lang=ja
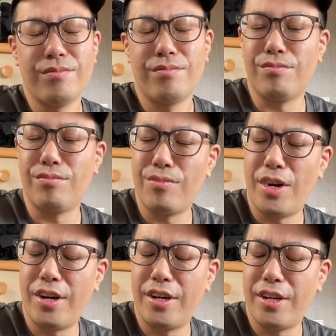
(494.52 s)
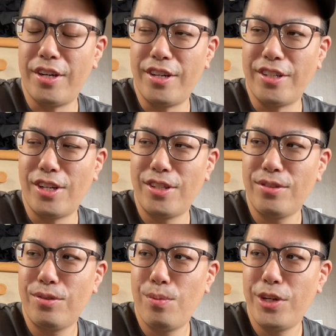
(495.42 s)
まあ、なん
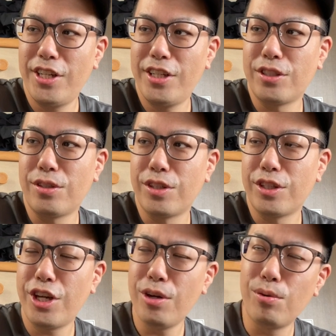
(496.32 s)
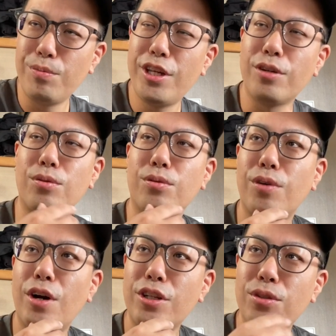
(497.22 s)
とも言えないですけどね、結構見てると
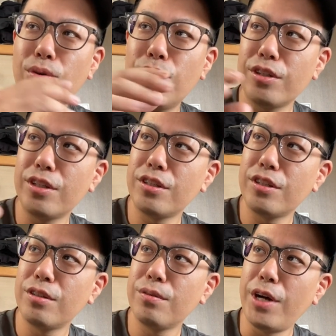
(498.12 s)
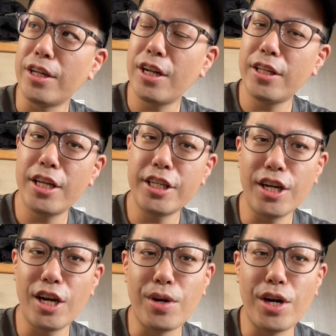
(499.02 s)
割と、まあ当たらない期
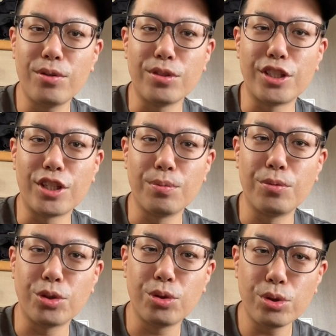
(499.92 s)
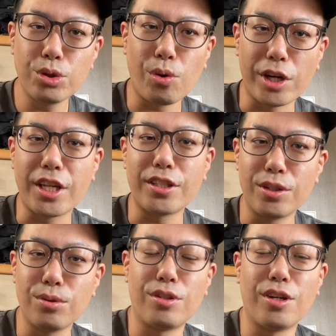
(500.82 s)
間もあるんですけども、ちょこちょこ当たっ
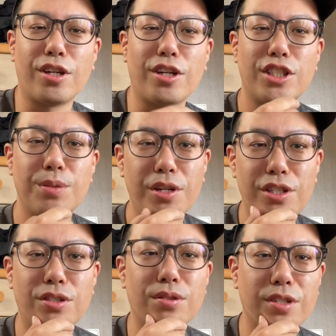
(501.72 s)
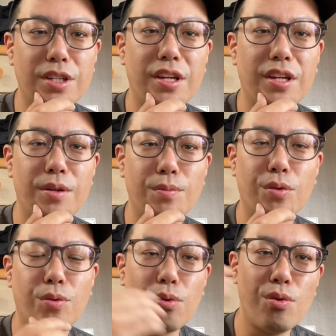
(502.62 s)
てるって方が一番いいですよね。
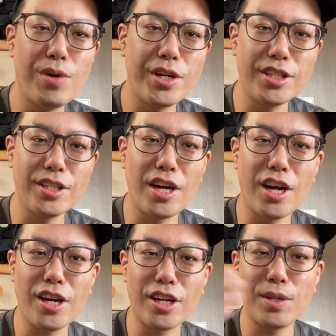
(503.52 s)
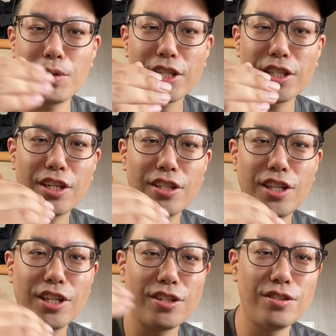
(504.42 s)
もうここまであからさまに当たら
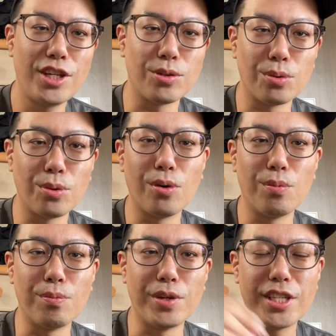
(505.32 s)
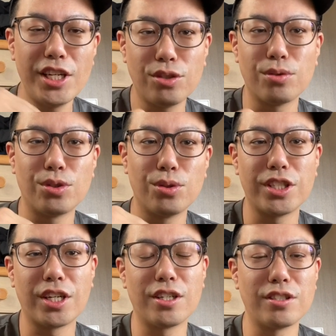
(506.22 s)
なくなると、もうね、テンションすごい
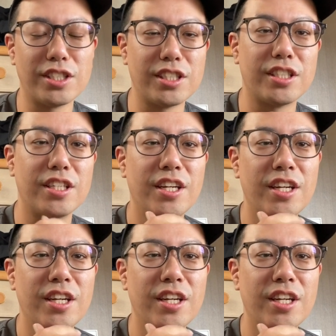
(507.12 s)
下がるし、